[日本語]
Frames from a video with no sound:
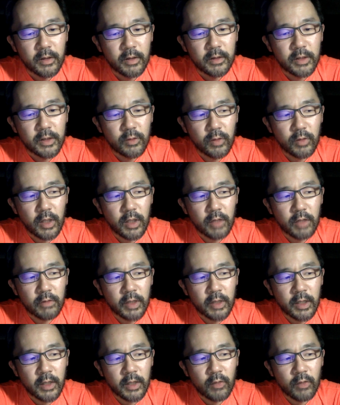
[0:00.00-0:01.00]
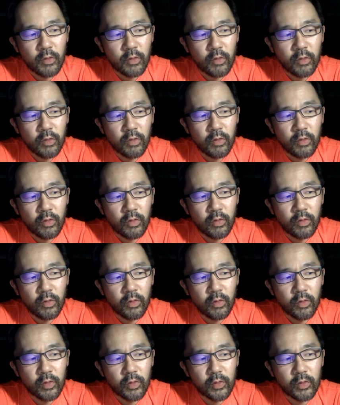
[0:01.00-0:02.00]
で、とにかくね、こ
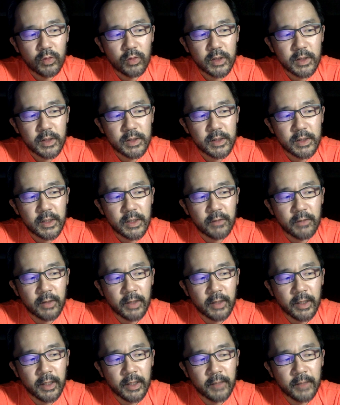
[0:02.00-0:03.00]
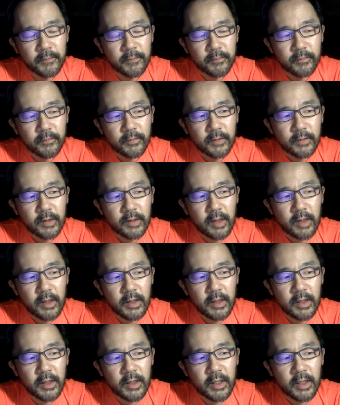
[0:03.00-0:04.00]
う、この先生はね、誰
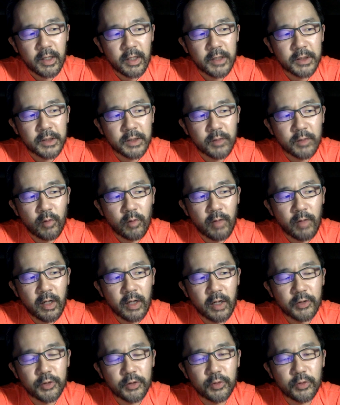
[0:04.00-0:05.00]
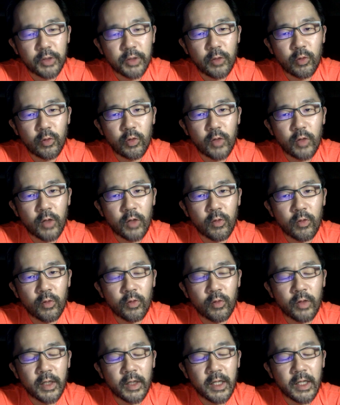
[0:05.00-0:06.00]
に対しても、まあ学長ってことはこ
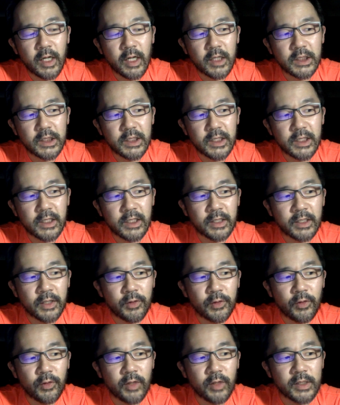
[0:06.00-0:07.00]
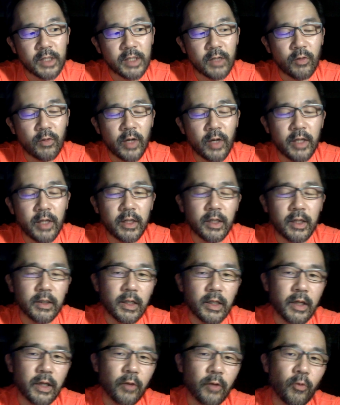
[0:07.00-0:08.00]
のいやらしい言い方っていうかさ、こう変な言い方
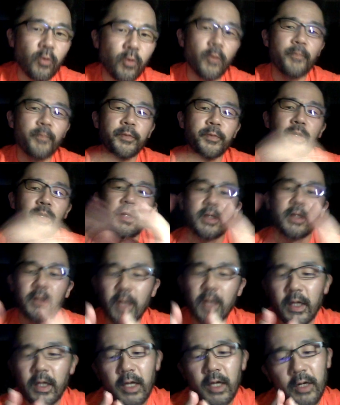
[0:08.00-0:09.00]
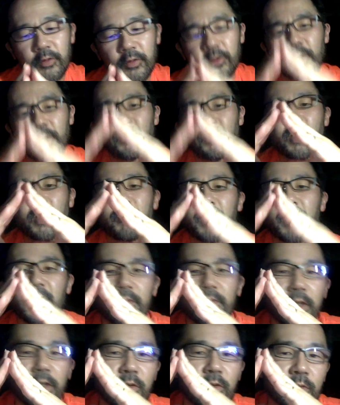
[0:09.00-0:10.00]
だけど、こう、大学っていうね、
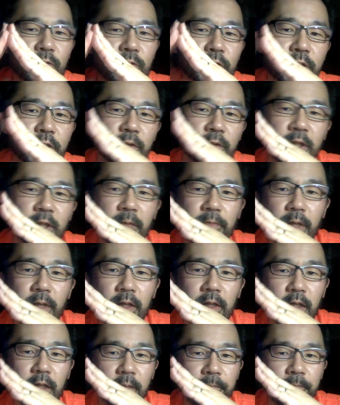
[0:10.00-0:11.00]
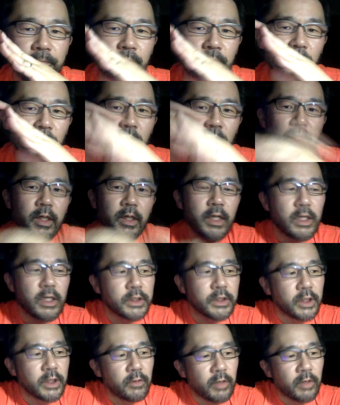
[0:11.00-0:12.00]
ピラミッドの組織のてっぺんにいらっ
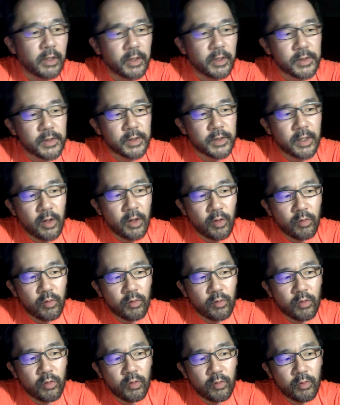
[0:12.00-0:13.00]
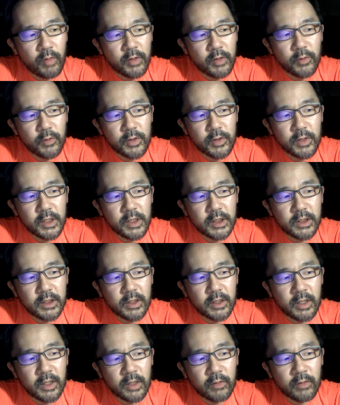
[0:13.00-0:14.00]
しゃるわけですけれども、まあ、要するに
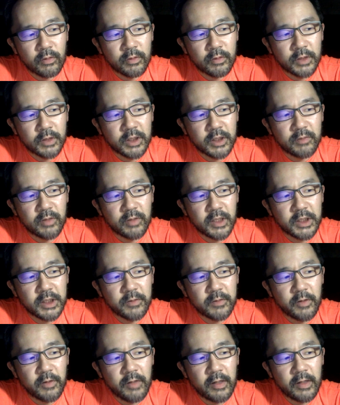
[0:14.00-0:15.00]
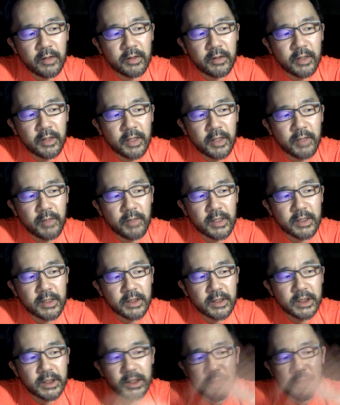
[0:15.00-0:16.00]
あの自分が一番上に立っていて皆さん、
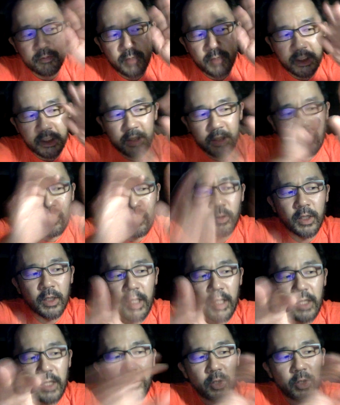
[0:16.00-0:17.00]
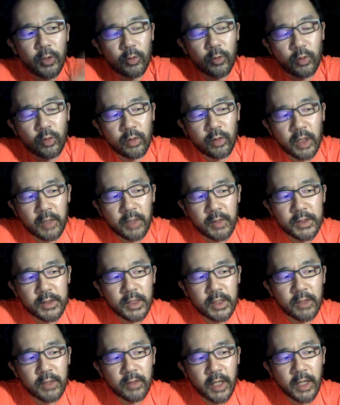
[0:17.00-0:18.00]
まあ、下の方にねいるということになります
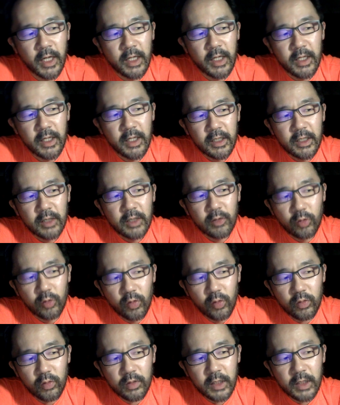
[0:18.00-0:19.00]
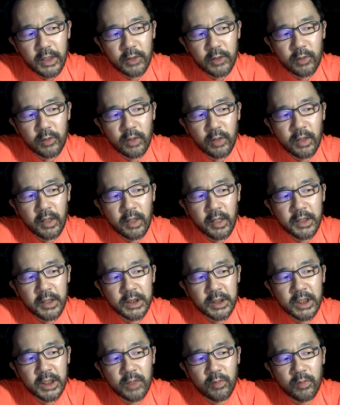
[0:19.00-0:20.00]
けどねどんな人に対
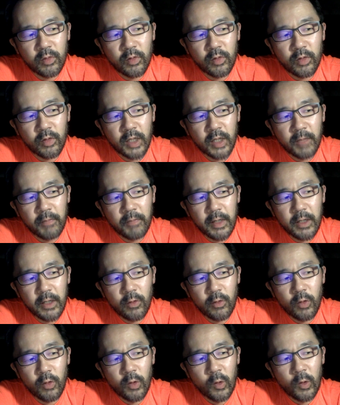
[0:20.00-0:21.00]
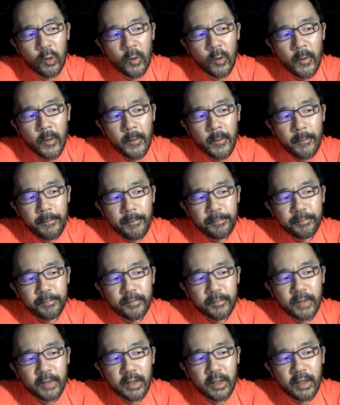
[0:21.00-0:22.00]
してもやっぱりこ
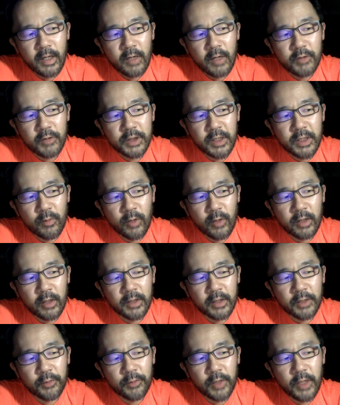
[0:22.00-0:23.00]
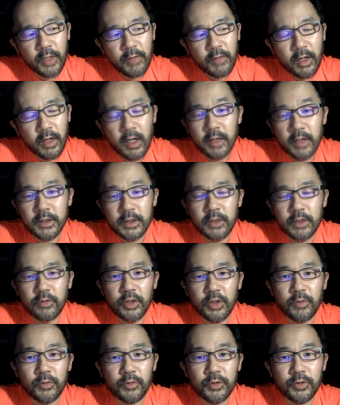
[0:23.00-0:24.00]
う何かをしてもらった時には感謝の
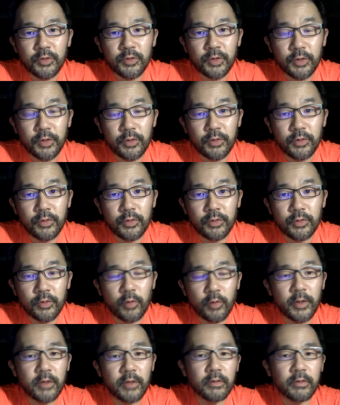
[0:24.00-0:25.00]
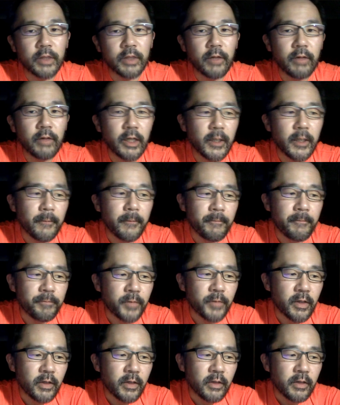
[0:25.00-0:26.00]
気持ちを言う述べるんだよね。
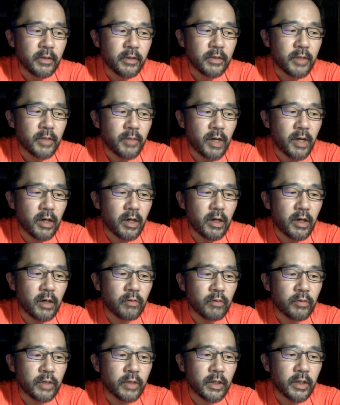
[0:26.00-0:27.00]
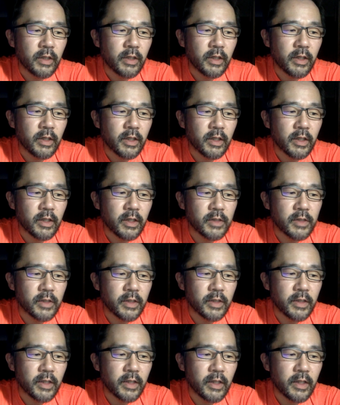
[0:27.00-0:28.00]
で、まあ、あの、誰に限らず
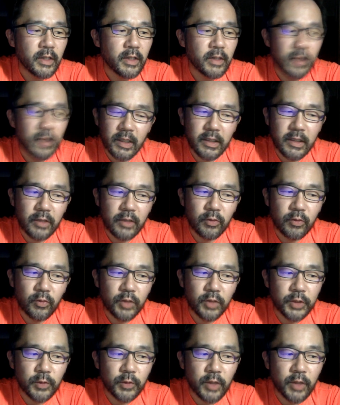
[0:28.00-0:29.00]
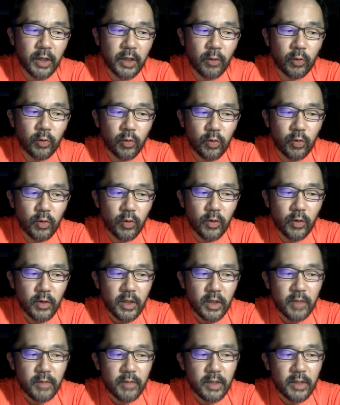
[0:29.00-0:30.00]
相手に、相手がどんな人であろうと、
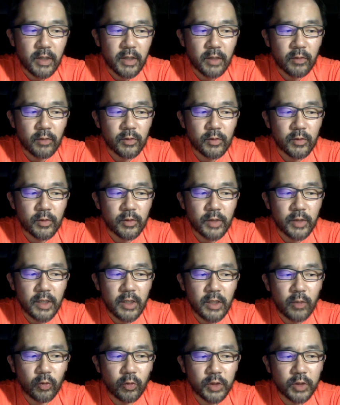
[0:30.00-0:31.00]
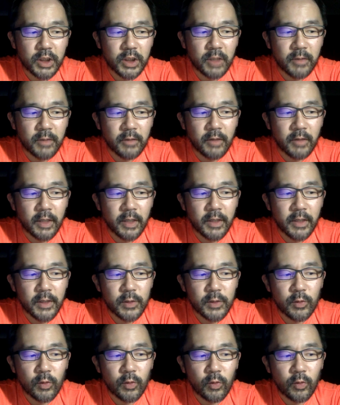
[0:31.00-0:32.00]
まあ、あの、いいことした場合には、
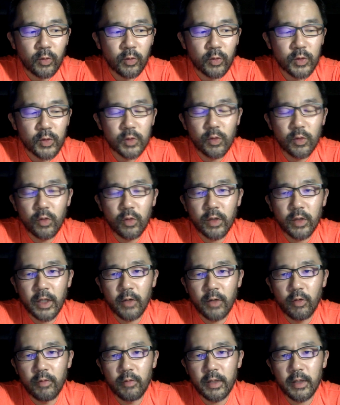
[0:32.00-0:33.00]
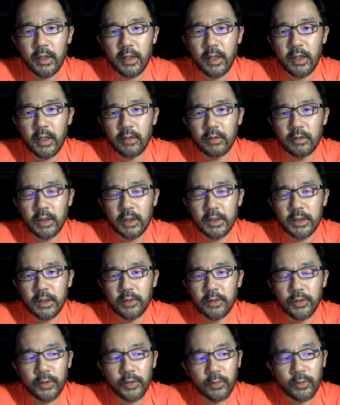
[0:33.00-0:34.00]
そのことをすごくね、褒めてくださ
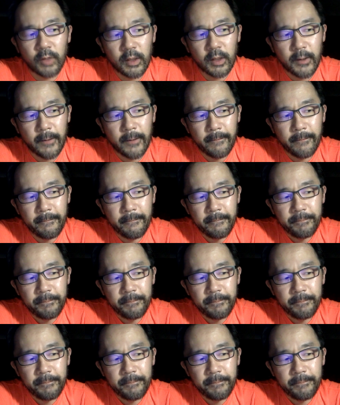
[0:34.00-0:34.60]
るっていうのかな。